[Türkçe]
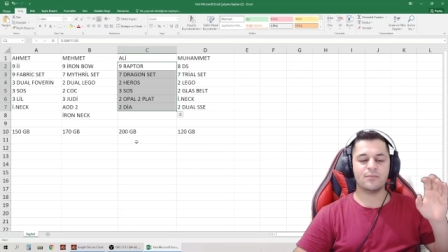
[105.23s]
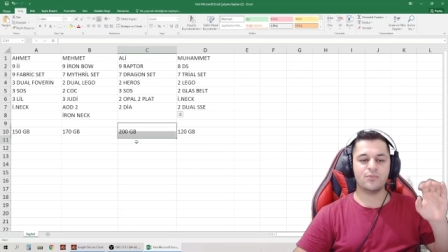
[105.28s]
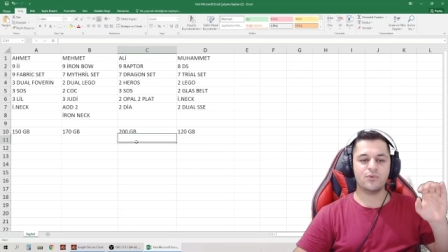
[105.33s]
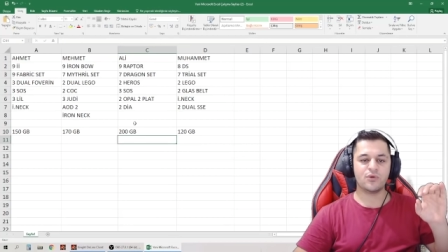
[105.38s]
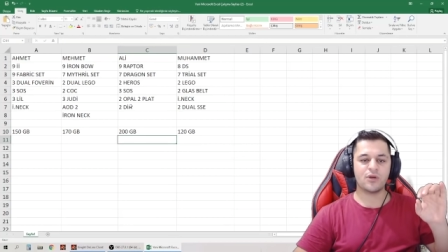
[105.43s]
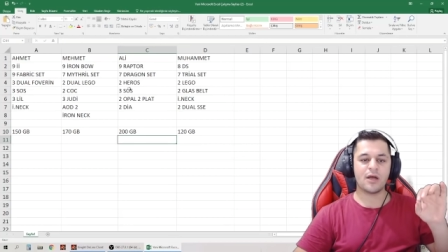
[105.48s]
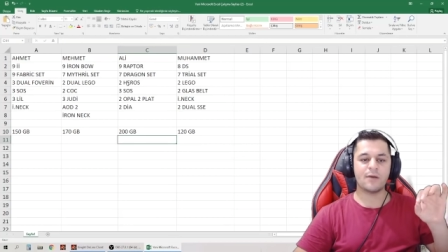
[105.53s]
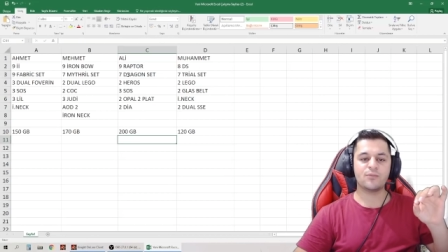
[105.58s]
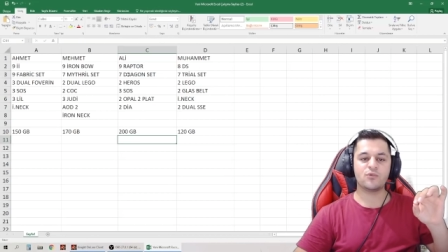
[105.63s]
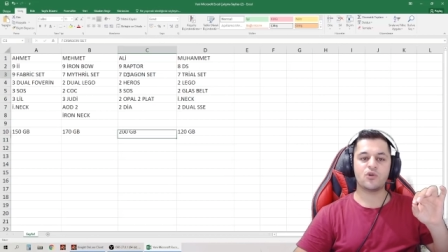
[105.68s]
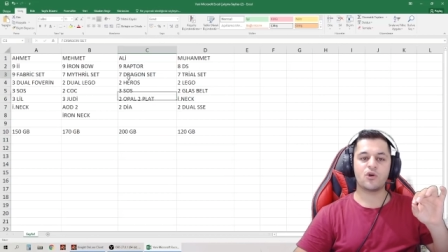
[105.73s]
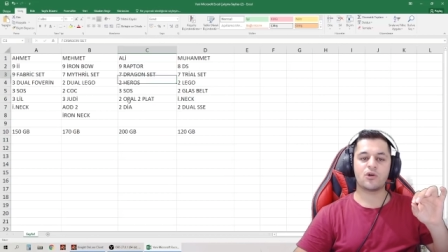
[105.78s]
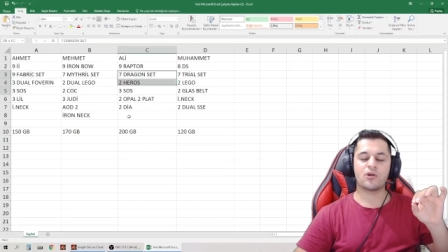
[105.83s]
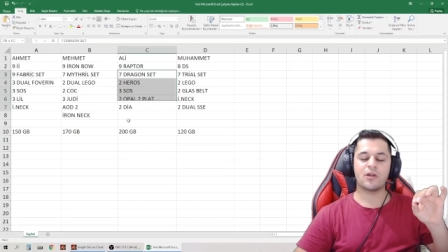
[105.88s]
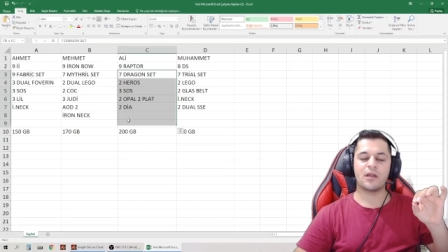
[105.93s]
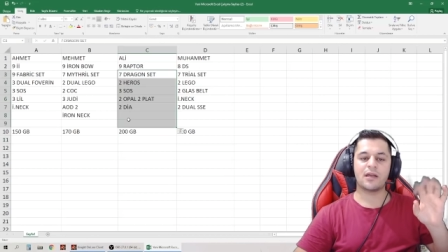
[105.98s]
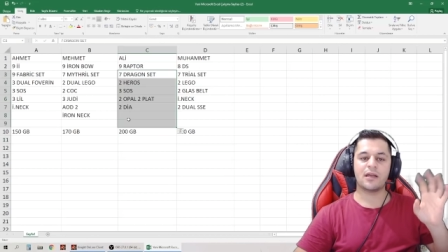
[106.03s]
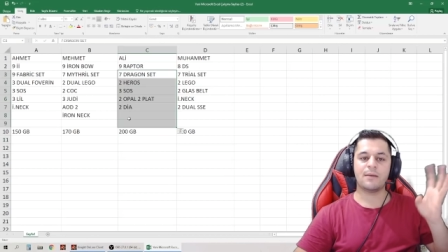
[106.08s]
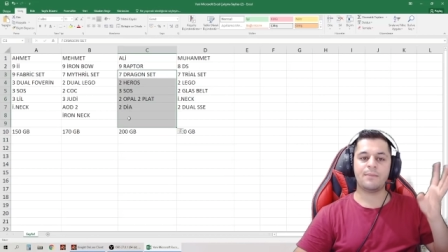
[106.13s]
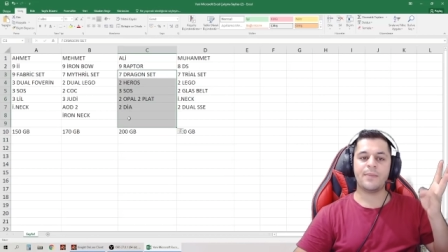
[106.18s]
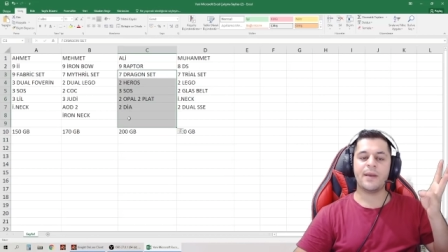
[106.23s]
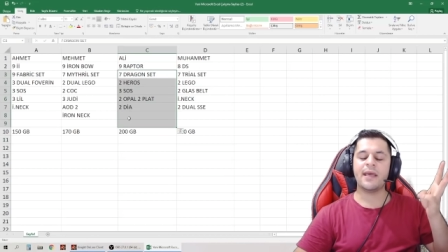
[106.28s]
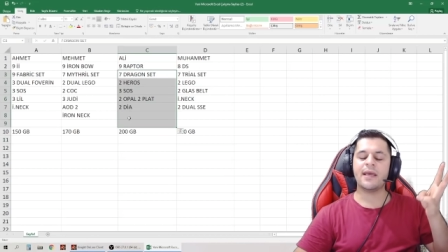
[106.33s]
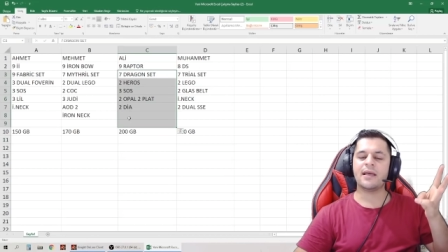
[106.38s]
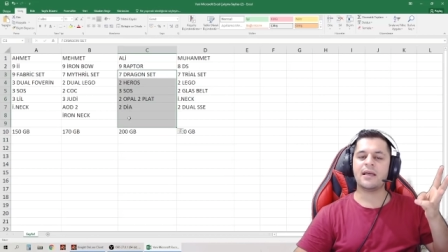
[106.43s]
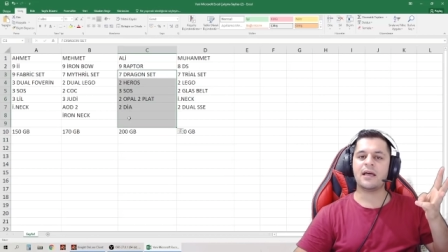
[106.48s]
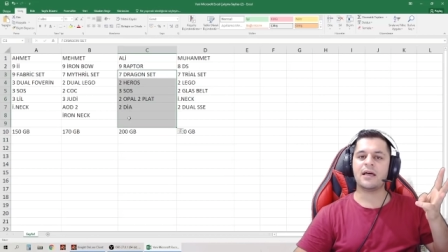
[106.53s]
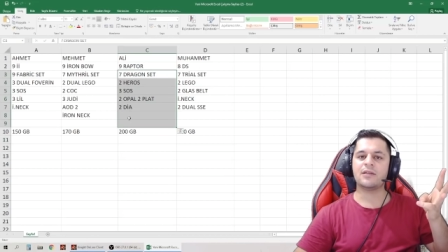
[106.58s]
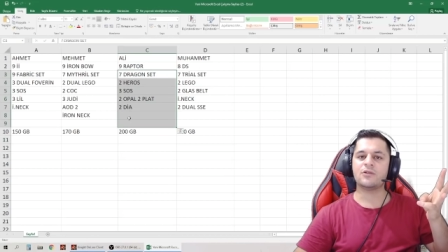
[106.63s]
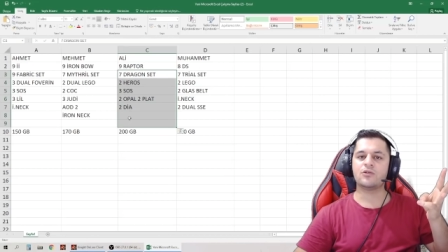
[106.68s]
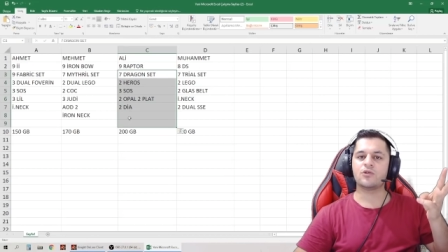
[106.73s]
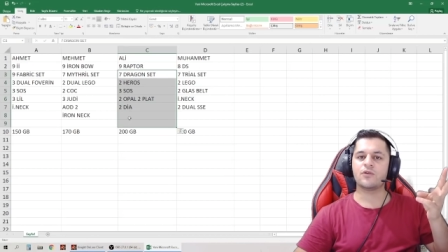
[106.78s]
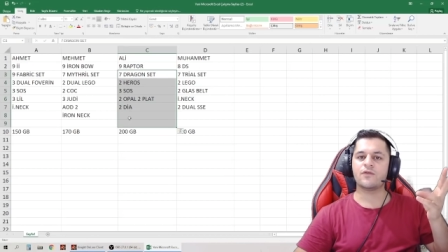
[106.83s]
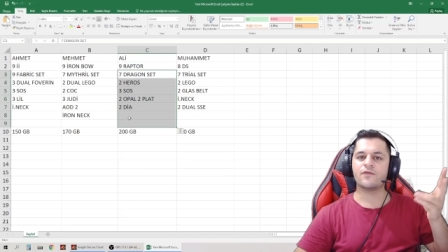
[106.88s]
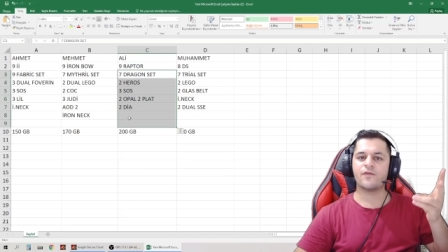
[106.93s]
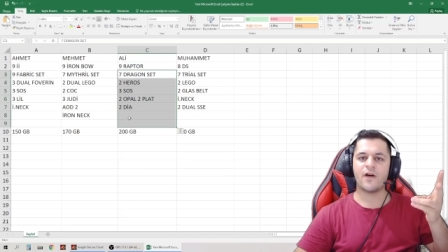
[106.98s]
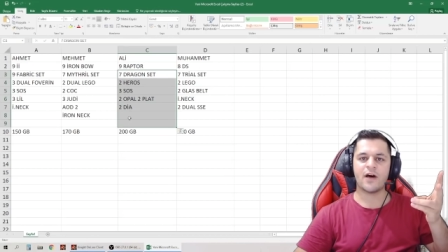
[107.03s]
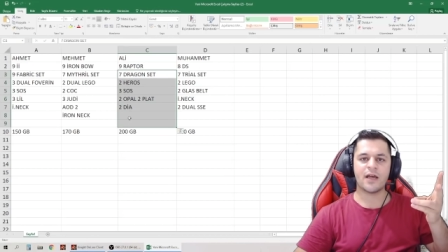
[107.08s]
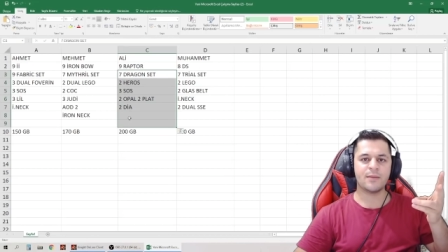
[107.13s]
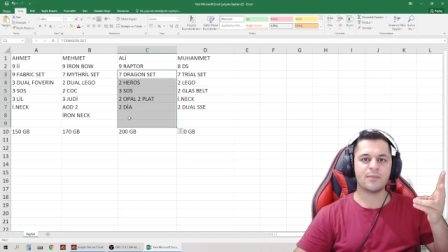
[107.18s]
Bu raptorlarla PK atıyor,
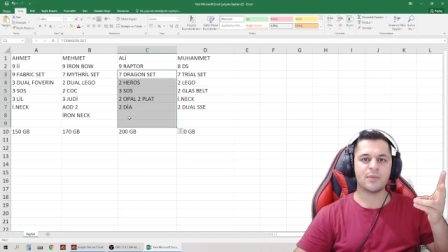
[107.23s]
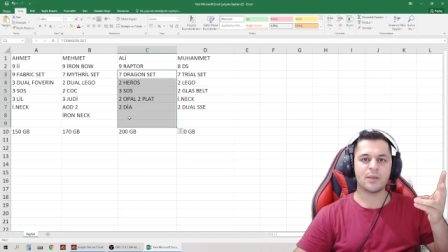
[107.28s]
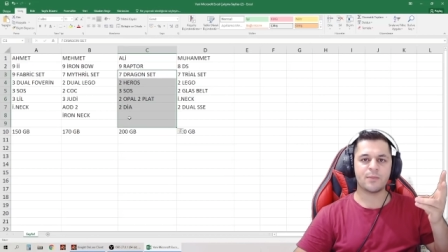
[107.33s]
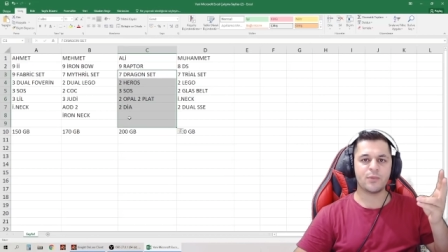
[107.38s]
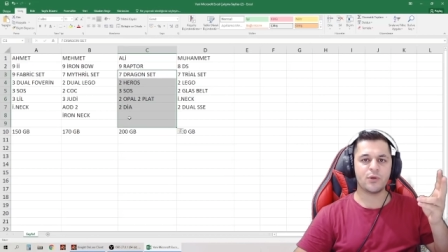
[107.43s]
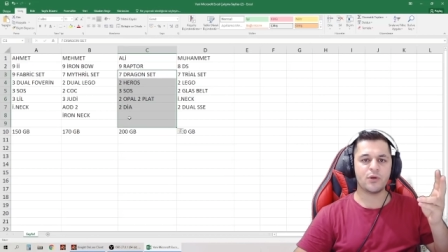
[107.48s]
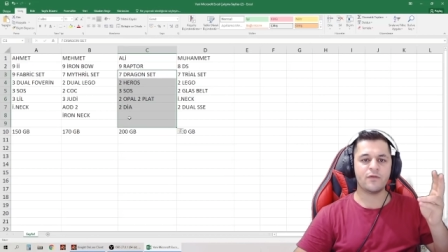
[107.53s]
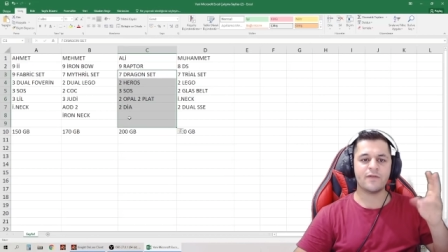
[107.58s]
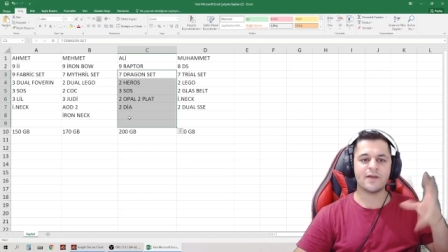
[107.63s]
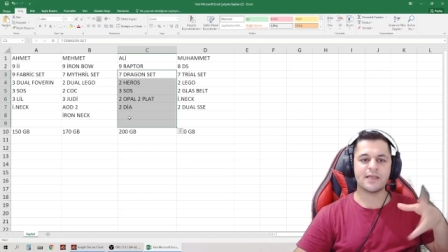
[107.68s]
farm yapıyor